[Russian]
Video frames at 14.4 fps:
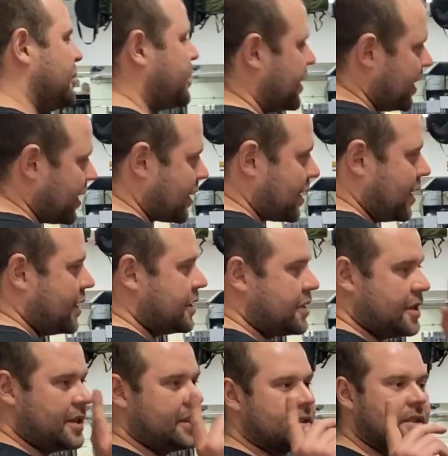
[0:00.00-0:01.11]
Приехали
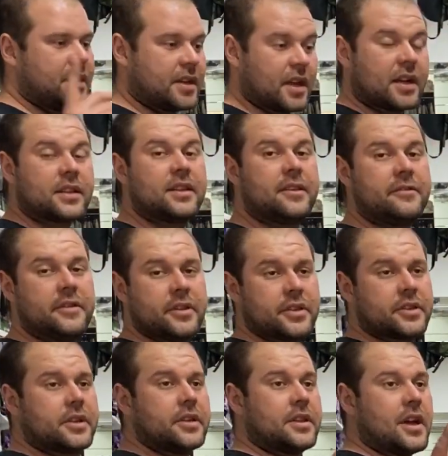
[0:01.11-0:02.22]
интересные как
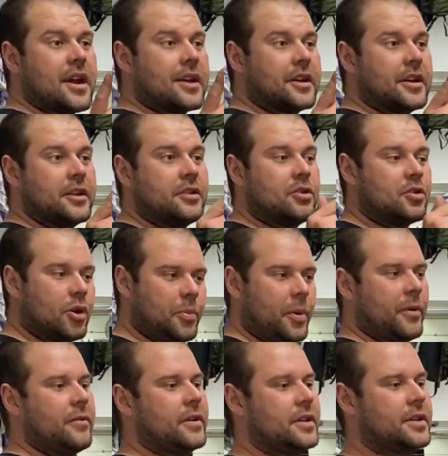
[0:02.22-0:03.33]
новиночки, так и
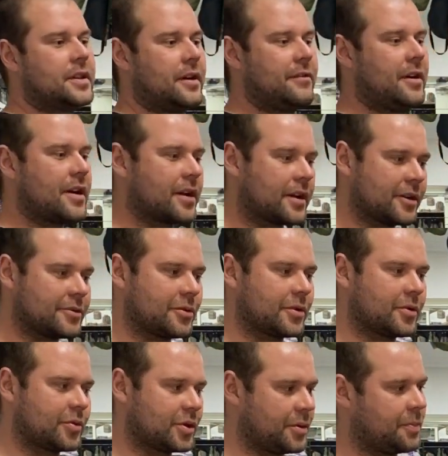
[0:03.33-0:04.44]
топовые товары,
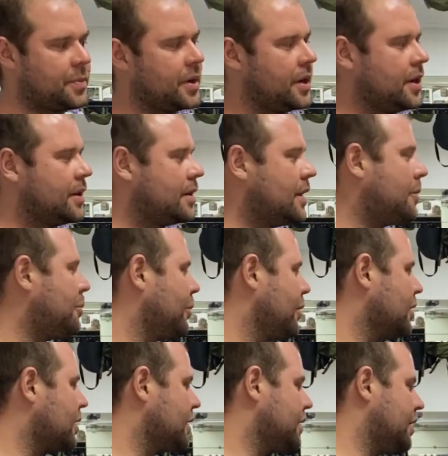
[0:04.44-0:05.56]
которые уже были на
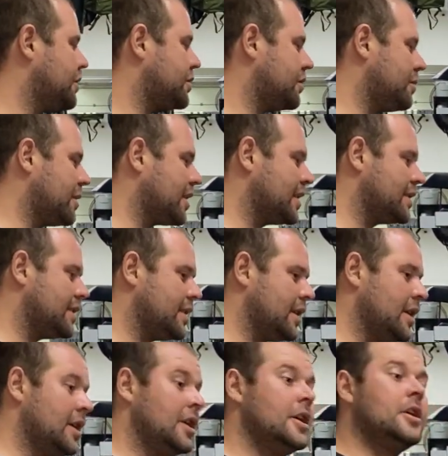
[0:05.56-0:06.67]
полках нашего
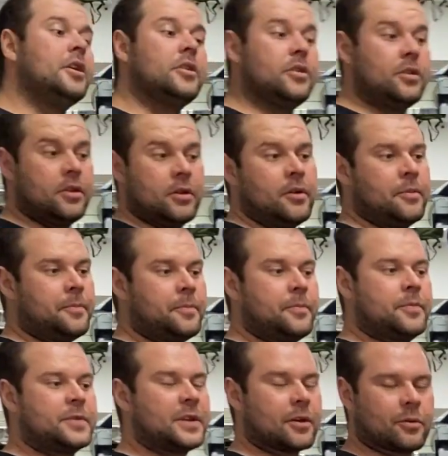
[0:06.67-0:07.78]
магазина, но
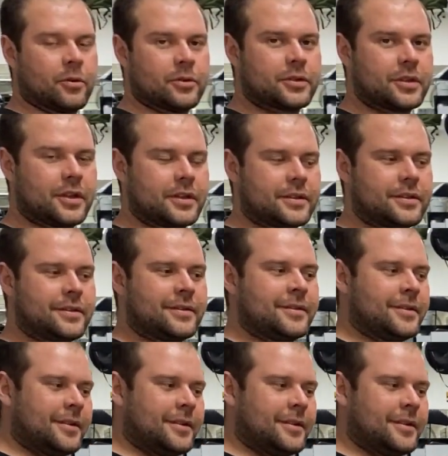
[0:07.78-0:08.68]
закончились.